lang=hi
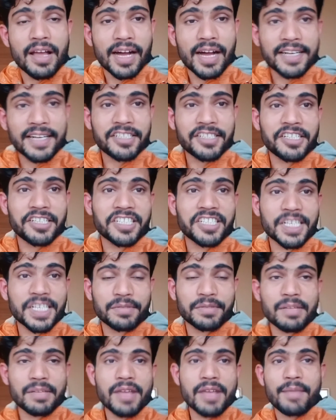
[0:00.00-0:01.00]
हर चीज़
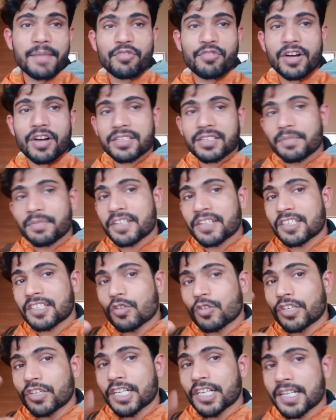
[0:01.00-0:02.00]
डिस्क्रिप्शन में आप वहाँ से मेरे से
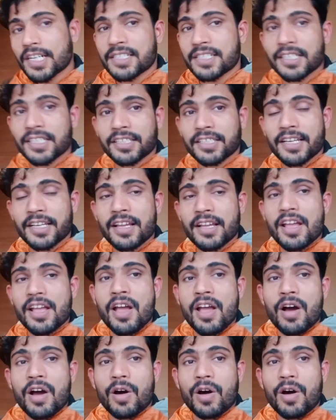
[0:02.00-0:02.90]
कॉन्टैक्ट कर सकते हैं